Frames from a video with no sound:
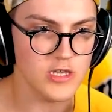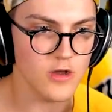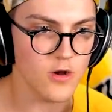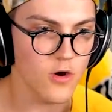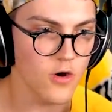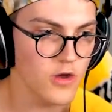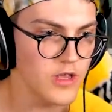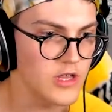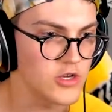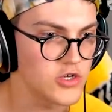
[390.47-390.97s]

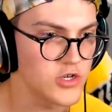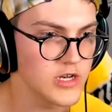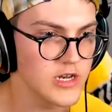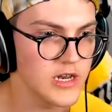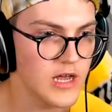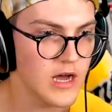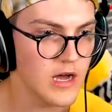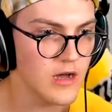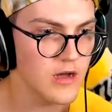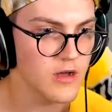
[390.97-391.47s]
oh, il y a une Julie
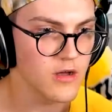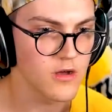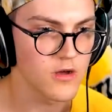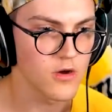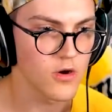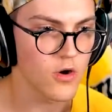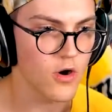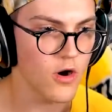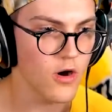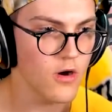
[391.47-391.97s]
là
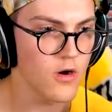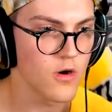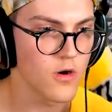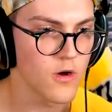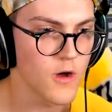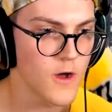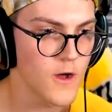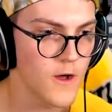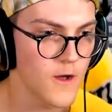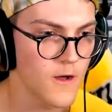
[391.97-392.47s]
Oh,
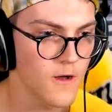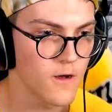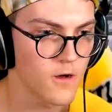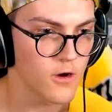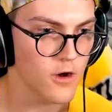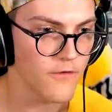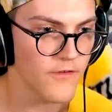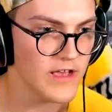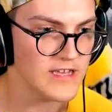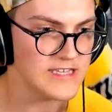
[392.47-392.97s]

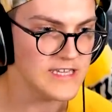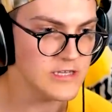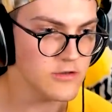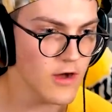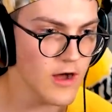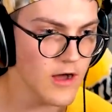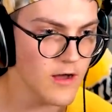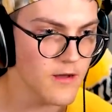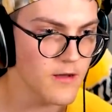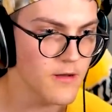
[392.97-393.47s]
reviens ici
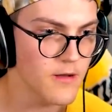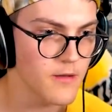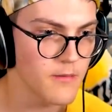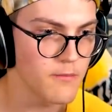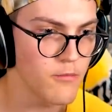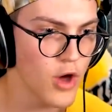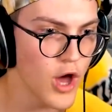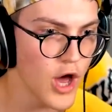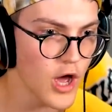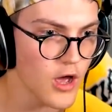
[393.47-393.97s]
toi
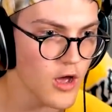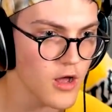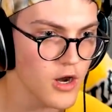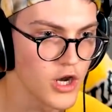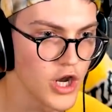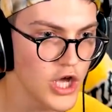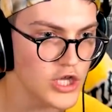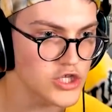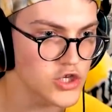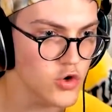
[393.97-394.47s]
Meurs
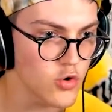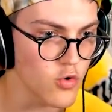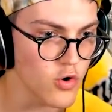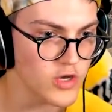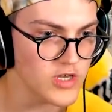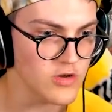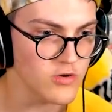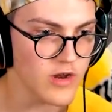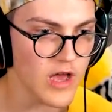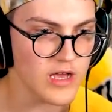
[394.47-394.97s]
Let's go.
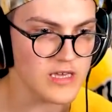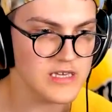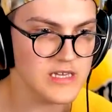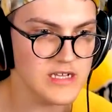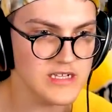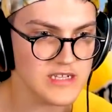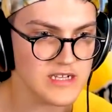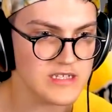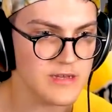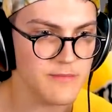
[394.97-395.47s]
Ok, on a un
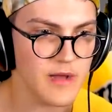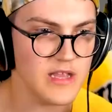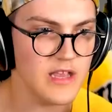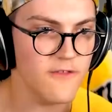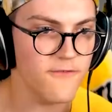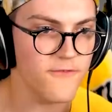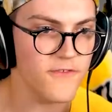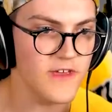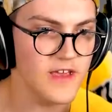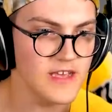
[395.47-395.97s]
kill, ça c'est
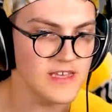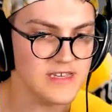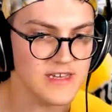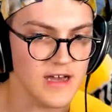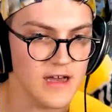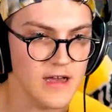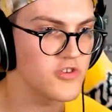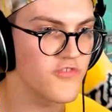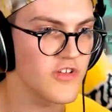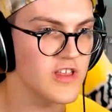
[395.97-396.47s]
magnifique.
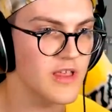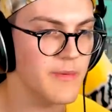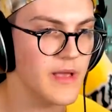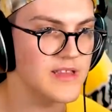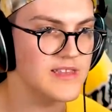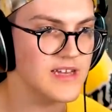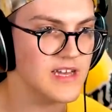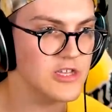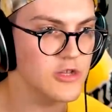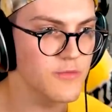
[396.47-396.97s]
Je vais mettre
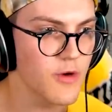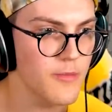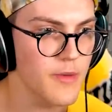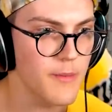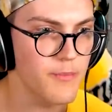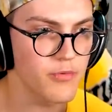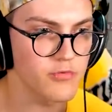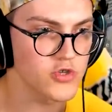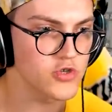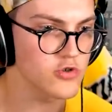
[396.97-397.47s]
directement mes
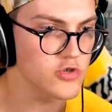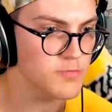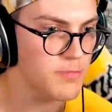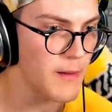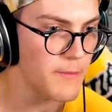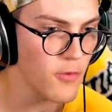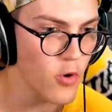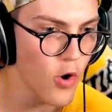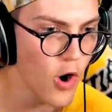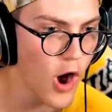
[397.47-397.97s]
potions, je
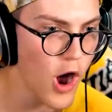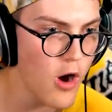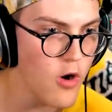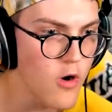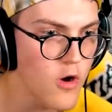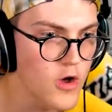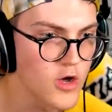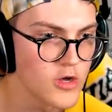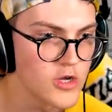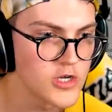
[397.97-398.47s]
perds... Oh
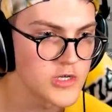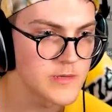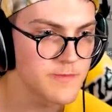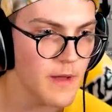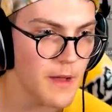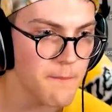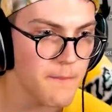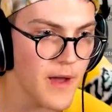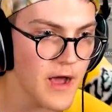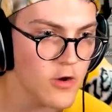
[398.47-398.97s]
Je
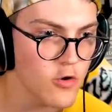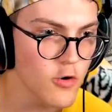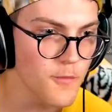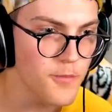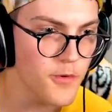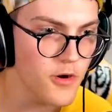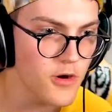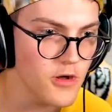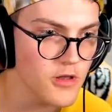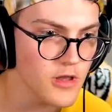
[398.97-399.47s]
perds pas à
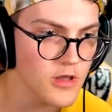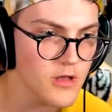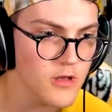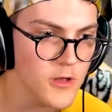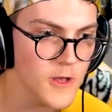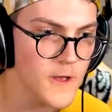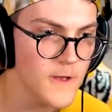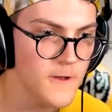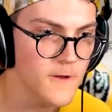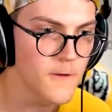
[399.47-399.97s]
comprendre.
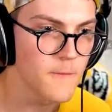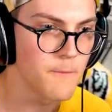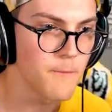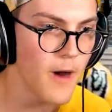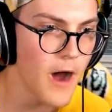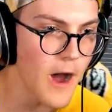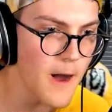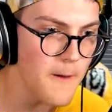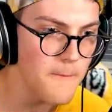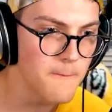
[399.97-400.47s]

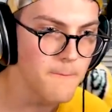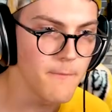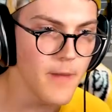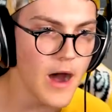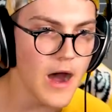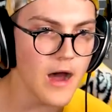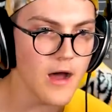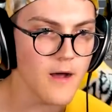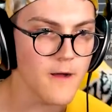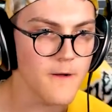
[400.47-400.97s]
Ma,
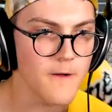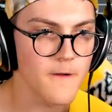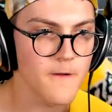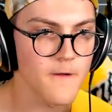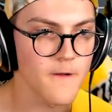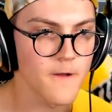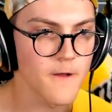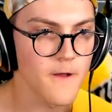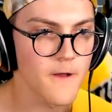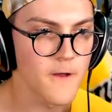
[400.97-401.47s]
ma...
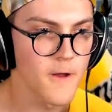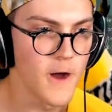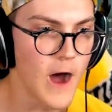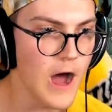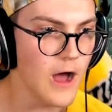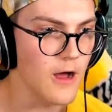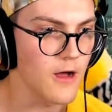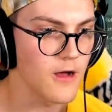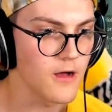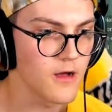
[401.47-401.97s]
Oh
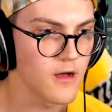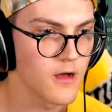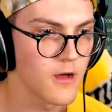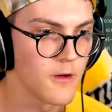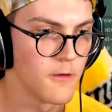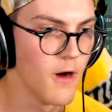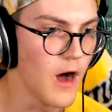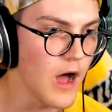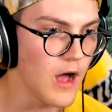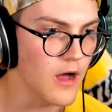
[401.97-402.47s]
Oh